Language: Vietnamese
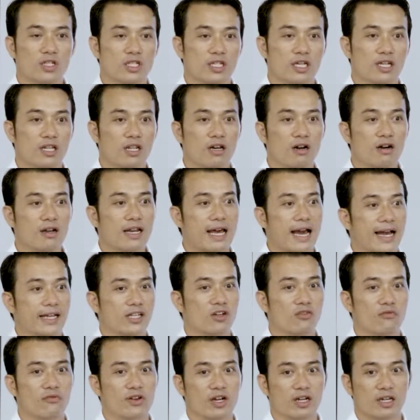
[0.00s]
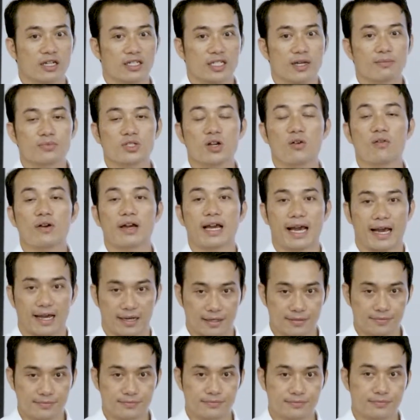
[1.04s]
ví dụ là gì lơ là trong việc chăm
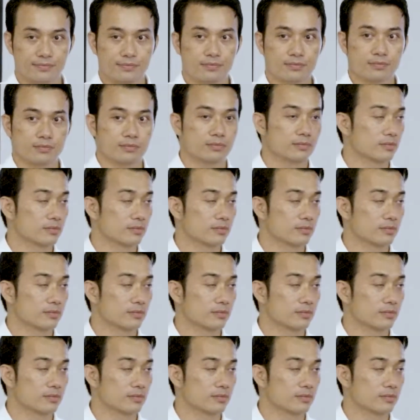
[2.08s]
sóc khách hàng